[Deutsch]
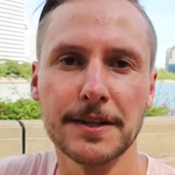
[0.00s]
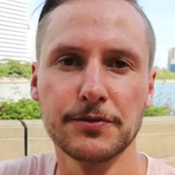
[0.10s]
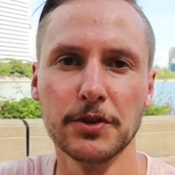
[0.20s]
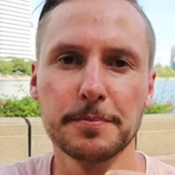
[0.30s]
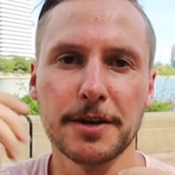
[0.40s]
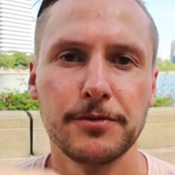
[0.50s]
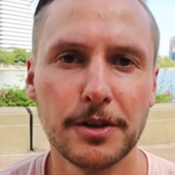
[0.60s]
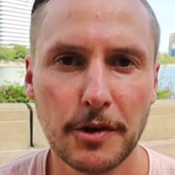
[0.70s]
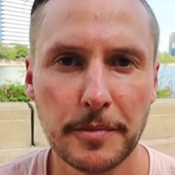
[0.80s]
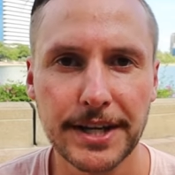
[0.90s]
Das wirkt bei
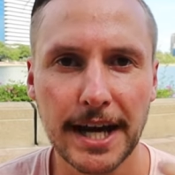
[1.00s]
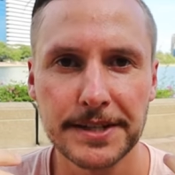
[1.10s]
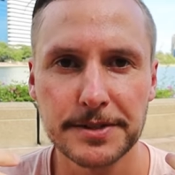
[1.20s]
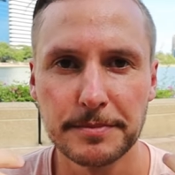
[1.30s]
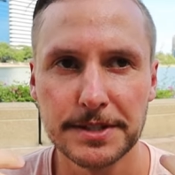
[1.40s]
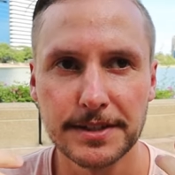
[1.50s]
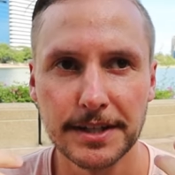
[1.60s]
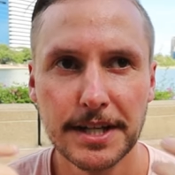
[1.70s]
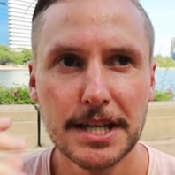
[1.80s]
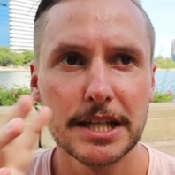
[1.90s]
Vollformat alles ein
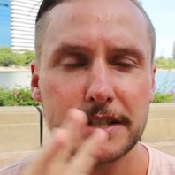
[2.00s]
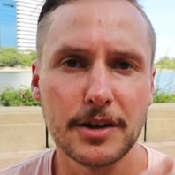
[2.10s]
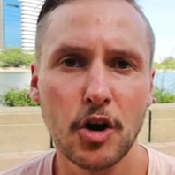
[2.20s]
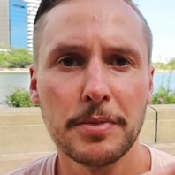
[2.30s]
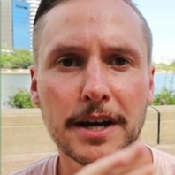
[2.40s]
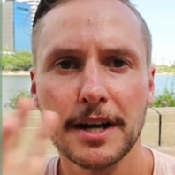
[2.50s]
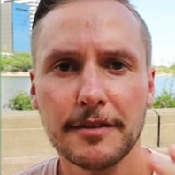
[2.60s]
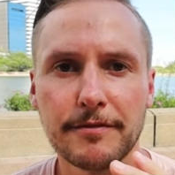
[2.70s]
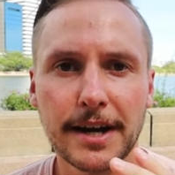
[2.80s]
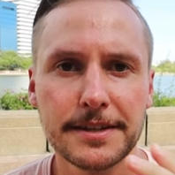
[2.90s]
bisschen
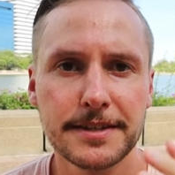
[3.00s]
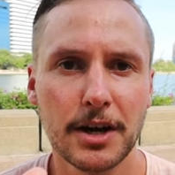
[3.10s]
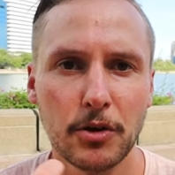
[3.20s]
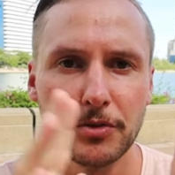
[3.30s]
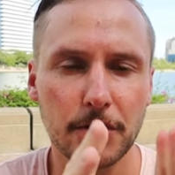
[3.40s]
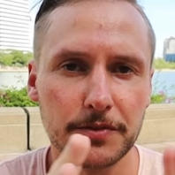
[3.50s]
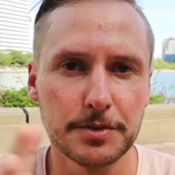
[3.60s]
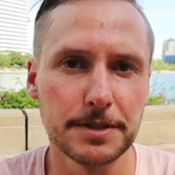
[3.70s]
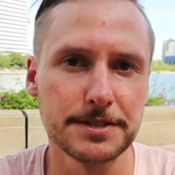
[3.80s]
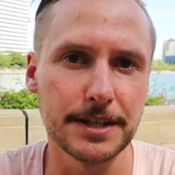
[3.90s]
sauberer, weicher und irgendwie
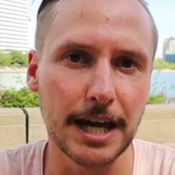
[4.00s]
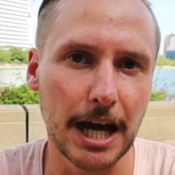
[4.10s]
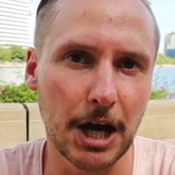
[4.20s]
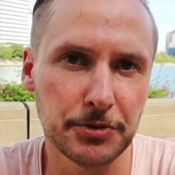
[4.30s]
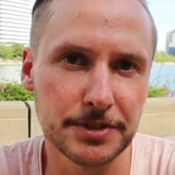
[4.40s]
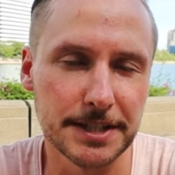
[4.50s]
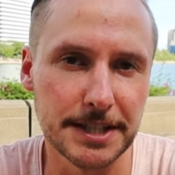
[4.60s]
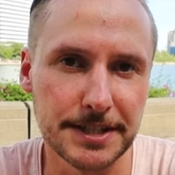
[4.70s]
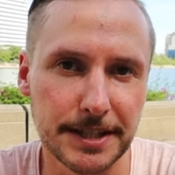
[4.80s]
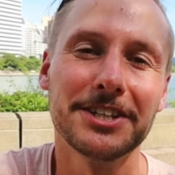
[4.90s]
so ein bisschen
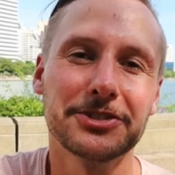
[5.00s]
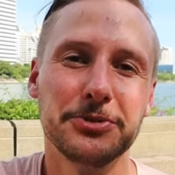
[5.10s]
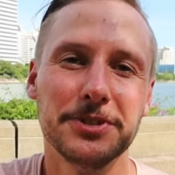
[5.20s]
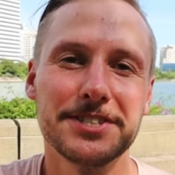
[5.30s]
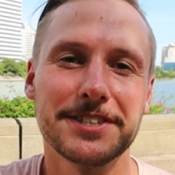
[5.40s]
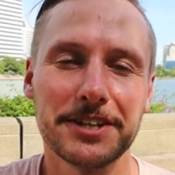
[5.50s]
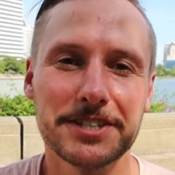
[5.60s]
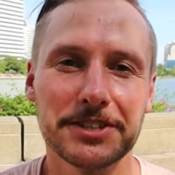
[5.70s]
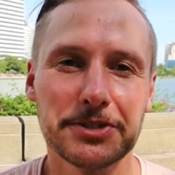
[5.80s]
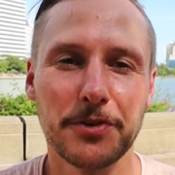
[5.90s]
ausgedehnter. Das Coole ist
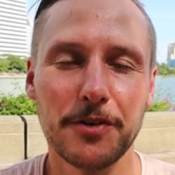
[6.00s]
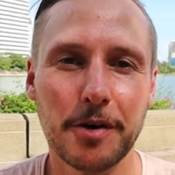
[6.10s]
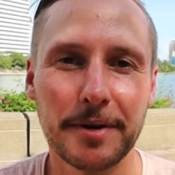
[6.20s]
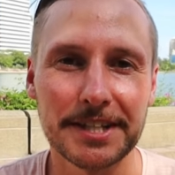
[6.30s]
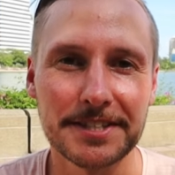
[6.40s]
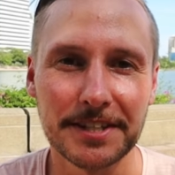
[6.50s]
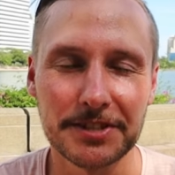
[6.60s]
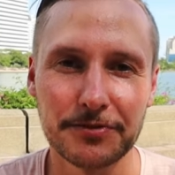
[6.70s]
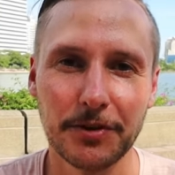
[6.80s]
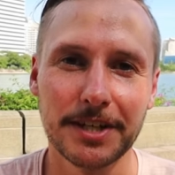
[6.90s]
dadurch, dass es Vollformat ist,
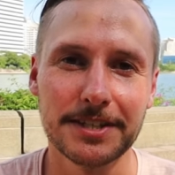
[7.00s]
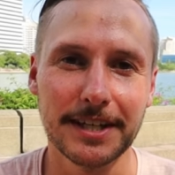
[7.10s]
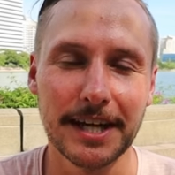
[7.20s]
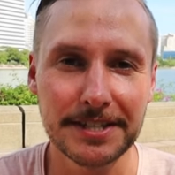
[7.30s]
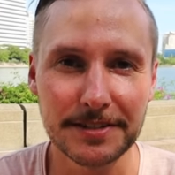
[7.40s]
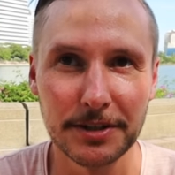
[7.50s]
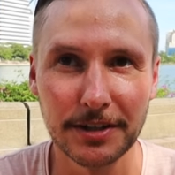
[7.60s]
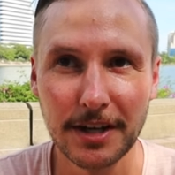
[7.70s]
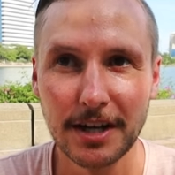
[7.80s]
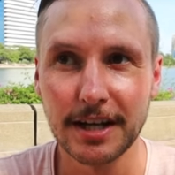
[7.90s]
dass es wirklich echt
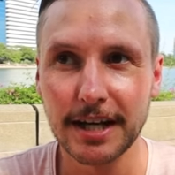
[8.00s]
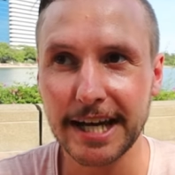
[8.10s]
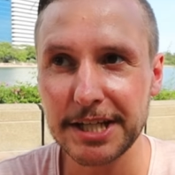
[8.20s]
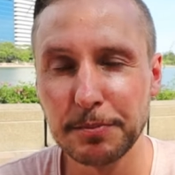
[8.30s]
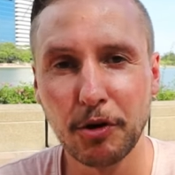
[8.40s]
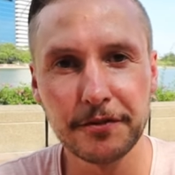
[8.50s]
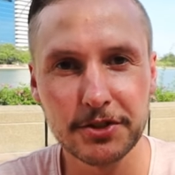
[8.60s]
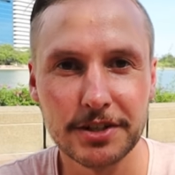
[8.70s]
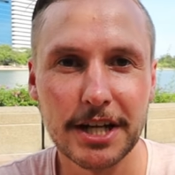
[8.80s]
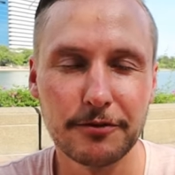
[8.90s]
eine recht
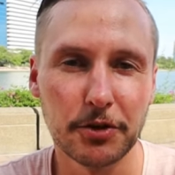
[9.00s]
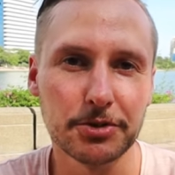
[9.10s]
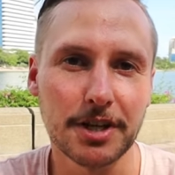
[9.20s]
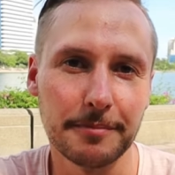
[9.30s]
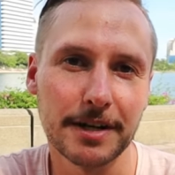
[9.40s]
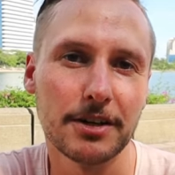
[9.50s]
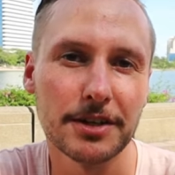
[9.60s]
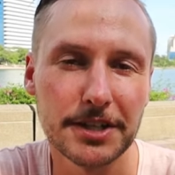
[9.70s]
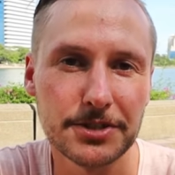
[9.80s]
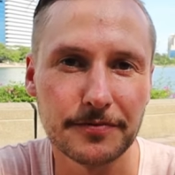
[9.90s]
professionelle Fotokamera
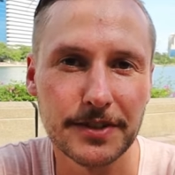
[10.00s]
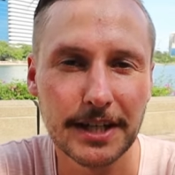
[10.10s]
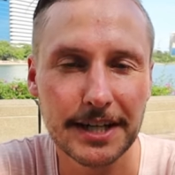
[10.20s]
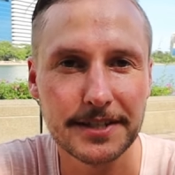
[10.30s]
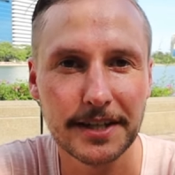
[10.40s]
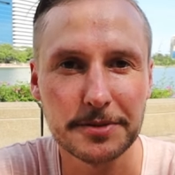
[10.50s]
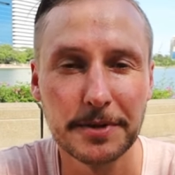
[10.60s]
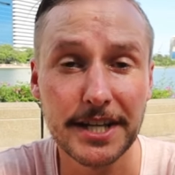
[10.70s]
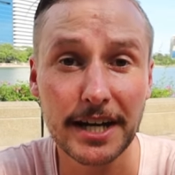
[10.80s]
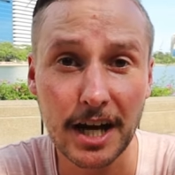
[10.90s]
auch ist und wir gleichzeitig
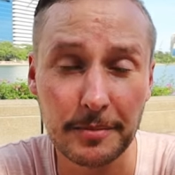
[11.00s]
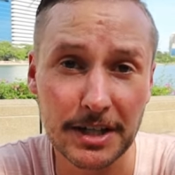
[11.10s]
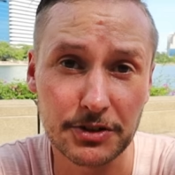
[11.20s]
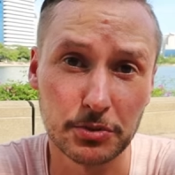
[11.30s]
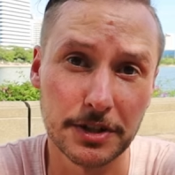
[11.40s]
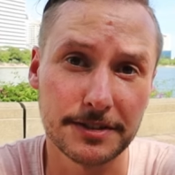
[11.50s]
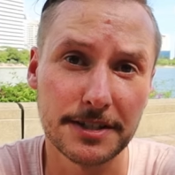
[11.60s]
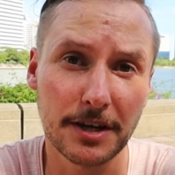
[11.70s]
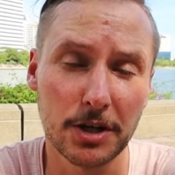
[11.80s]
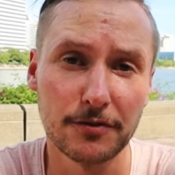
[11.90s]
mit der Kamera
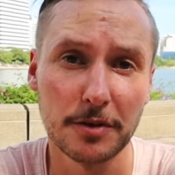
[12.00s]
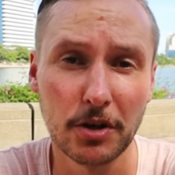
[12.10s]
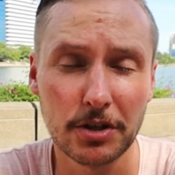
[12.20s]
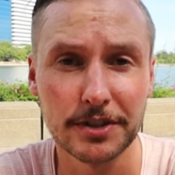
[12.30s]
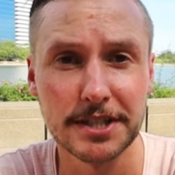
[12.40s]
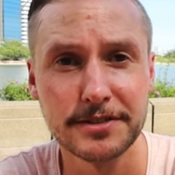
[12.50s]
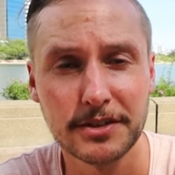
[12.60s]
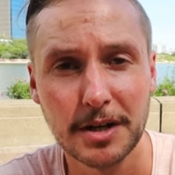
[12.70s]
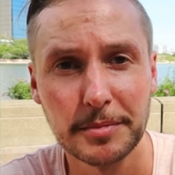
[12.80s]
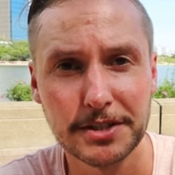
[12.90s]
zusätzlich auch noch für Blog und
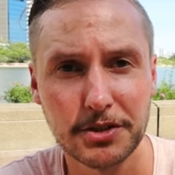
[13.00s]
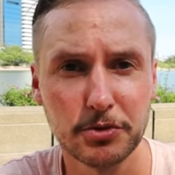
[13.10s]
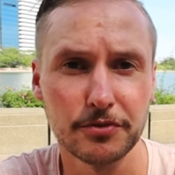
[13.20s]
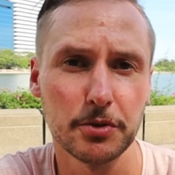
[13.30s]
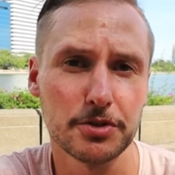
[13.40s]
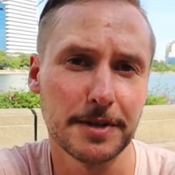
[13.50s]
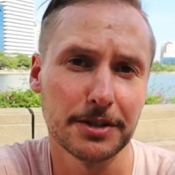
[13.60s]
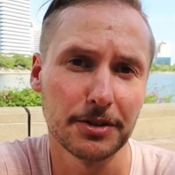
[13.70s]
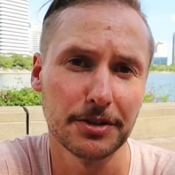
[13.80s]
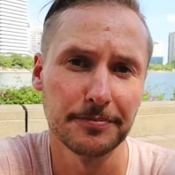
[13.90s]
Instagram richtig gute Fotos
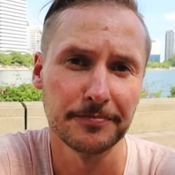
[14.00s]
machen können.